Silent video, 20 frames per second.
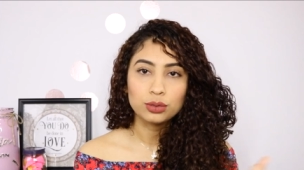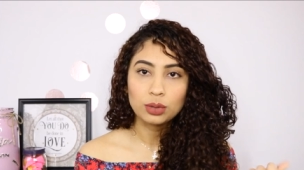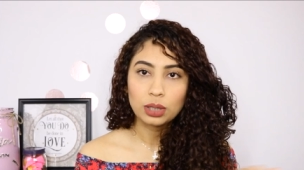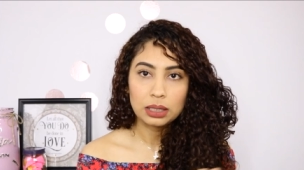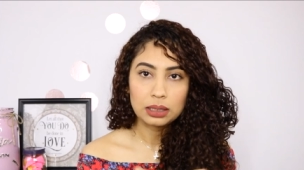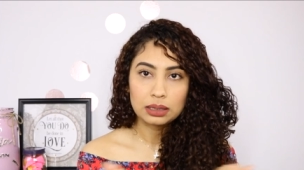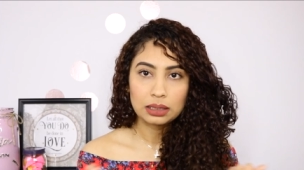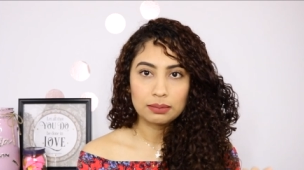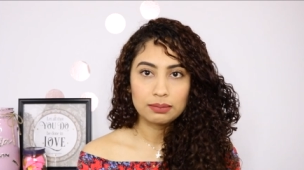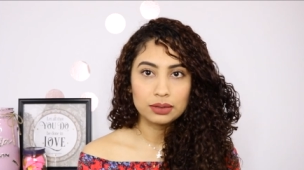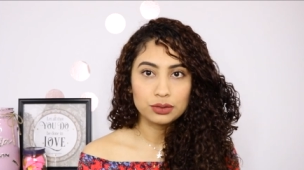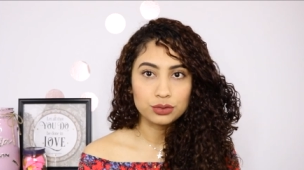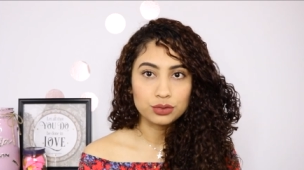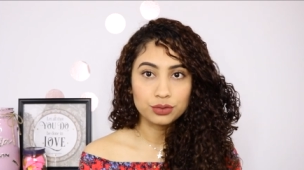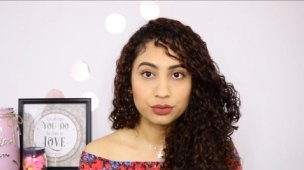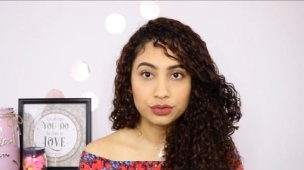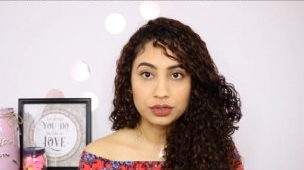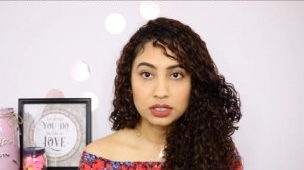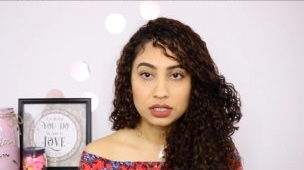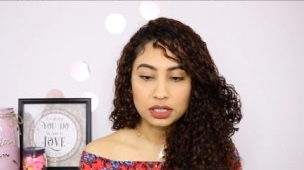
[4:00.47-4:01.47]
no calentaba lo
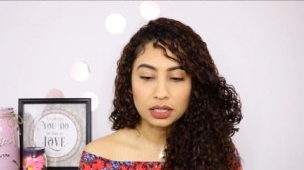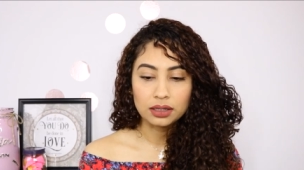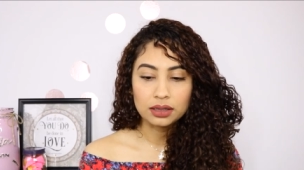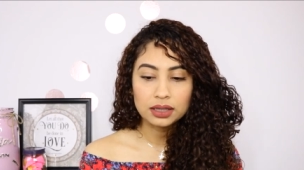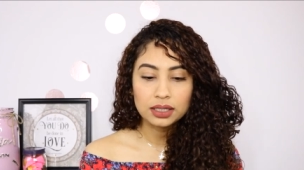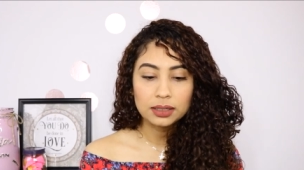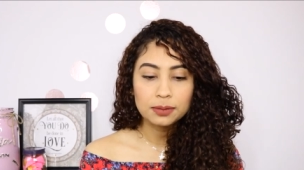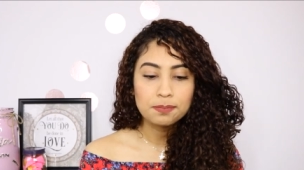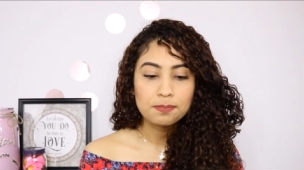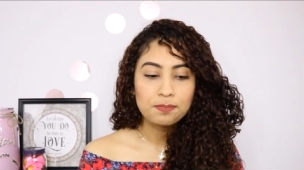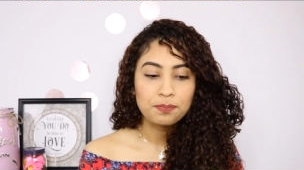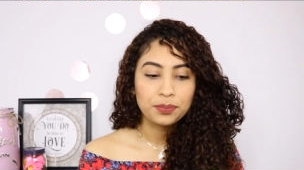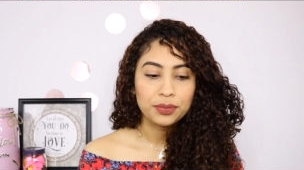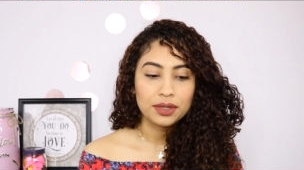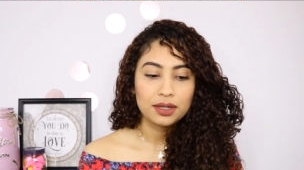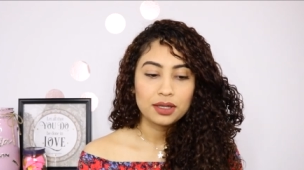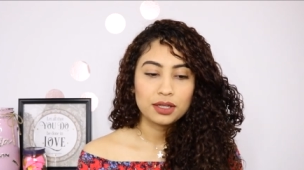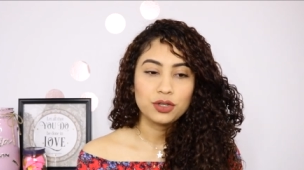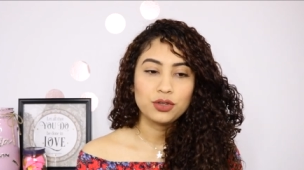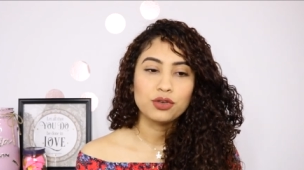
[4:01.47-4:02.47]
suficiente
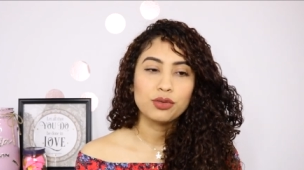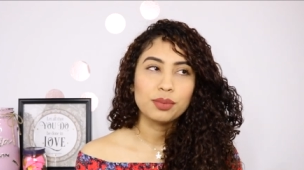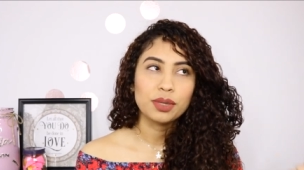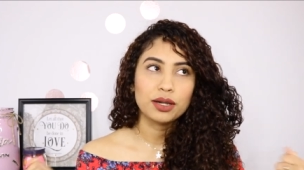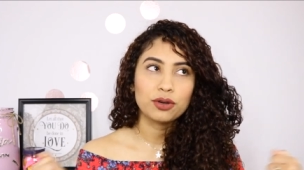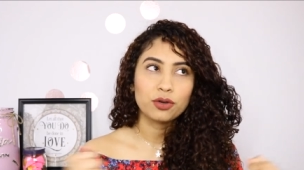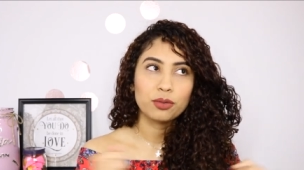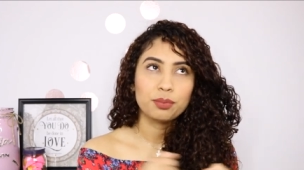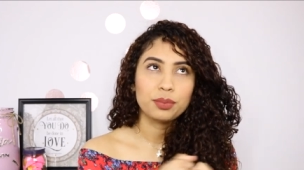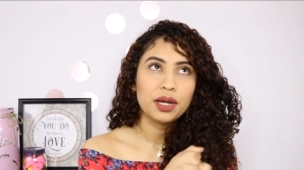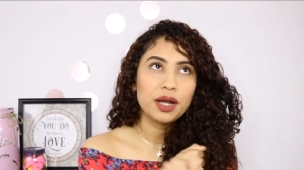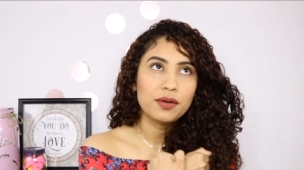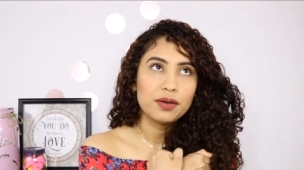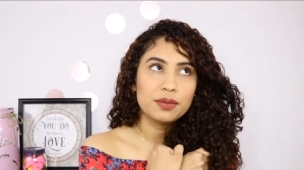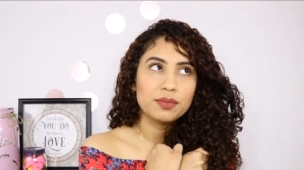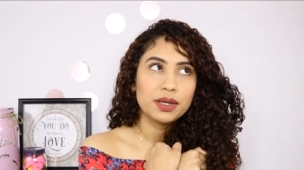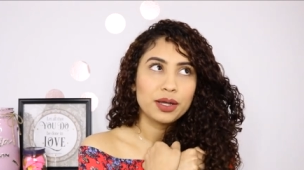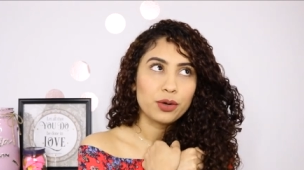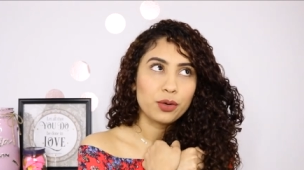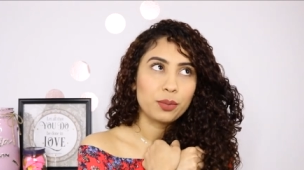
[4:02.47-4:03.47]
y yo me arropaba
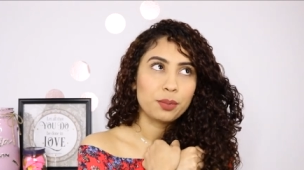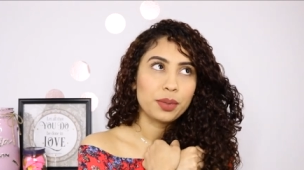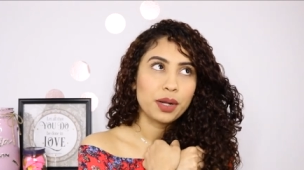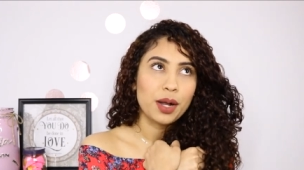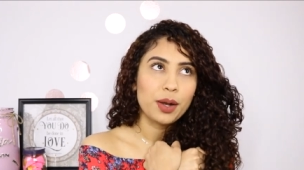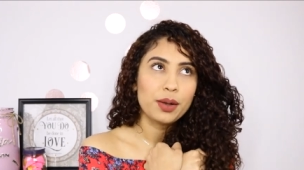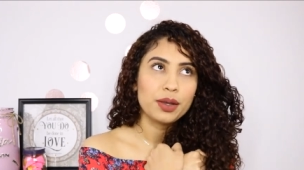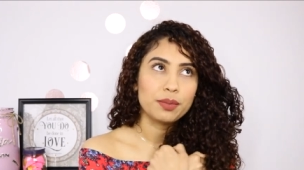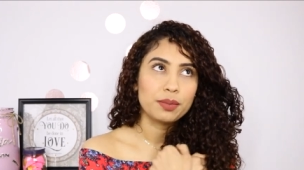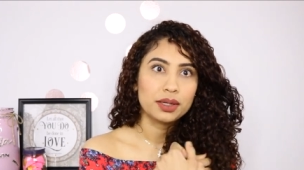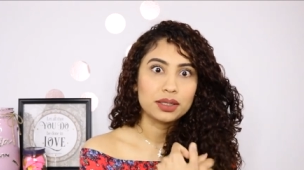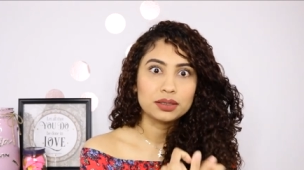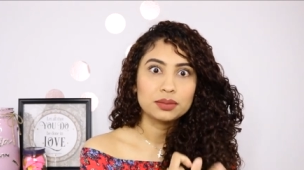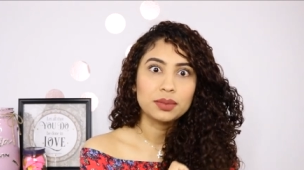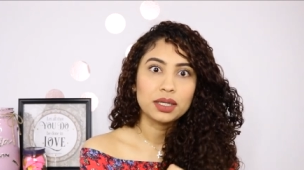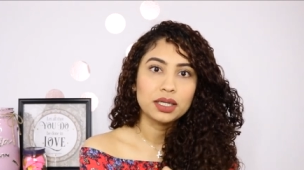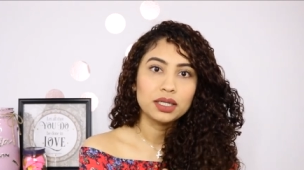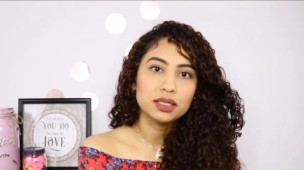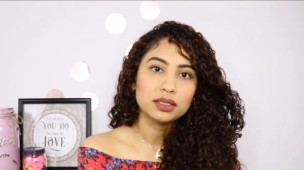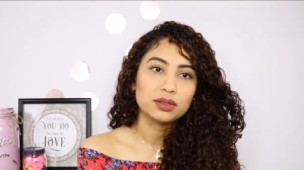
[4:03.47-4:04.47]
y me arropaba y más,
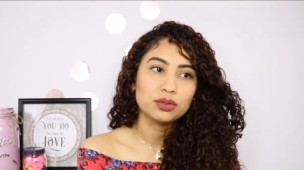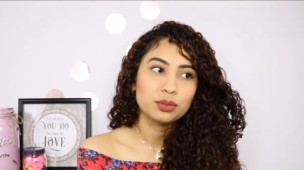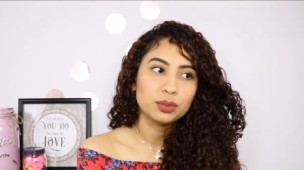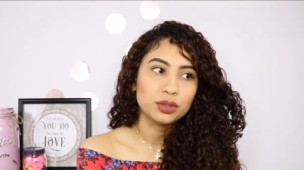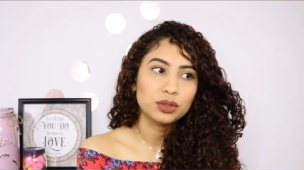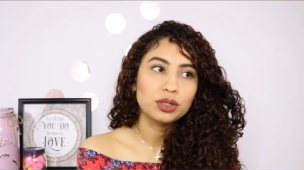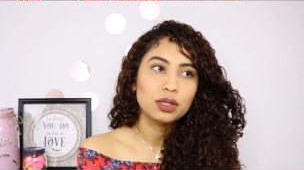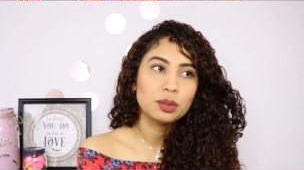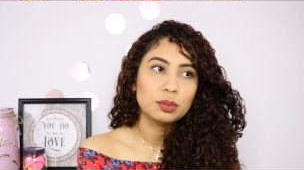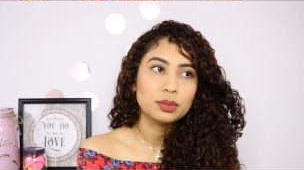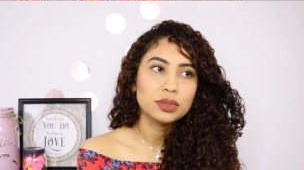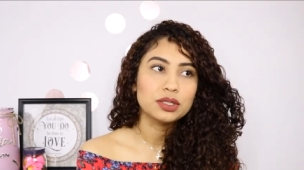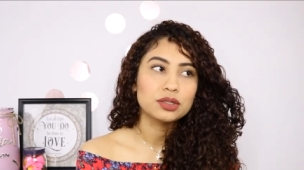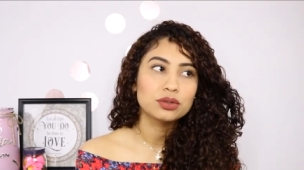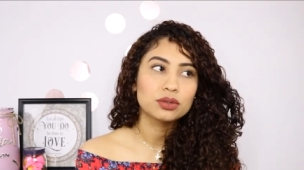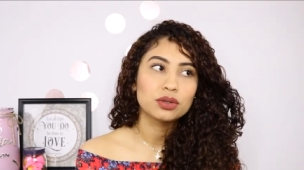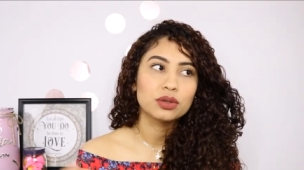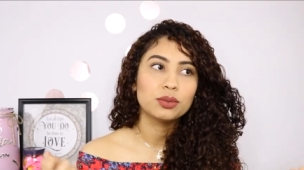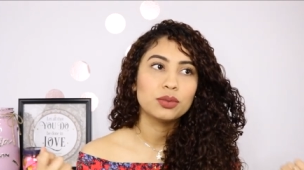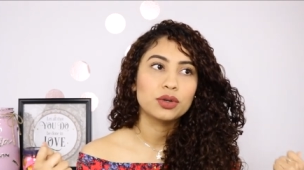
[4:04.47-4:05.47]
imagínense, durmiendo en el
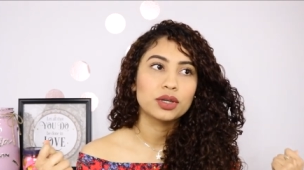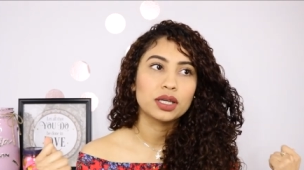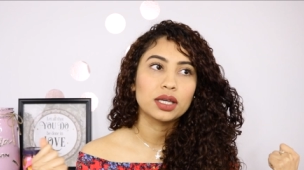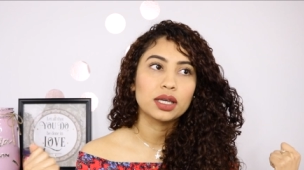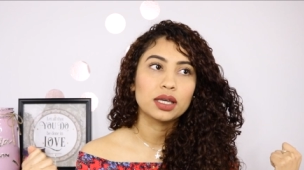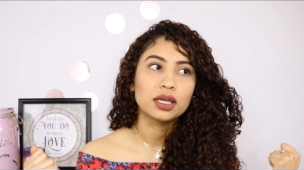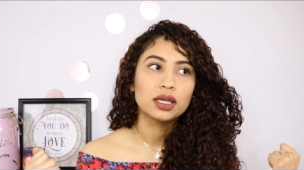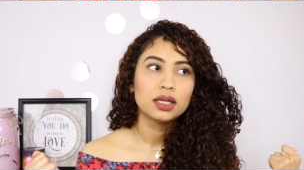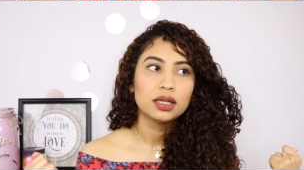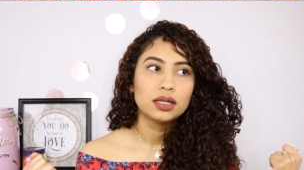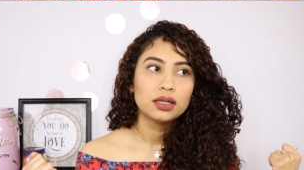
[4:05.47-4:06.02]
piso como que,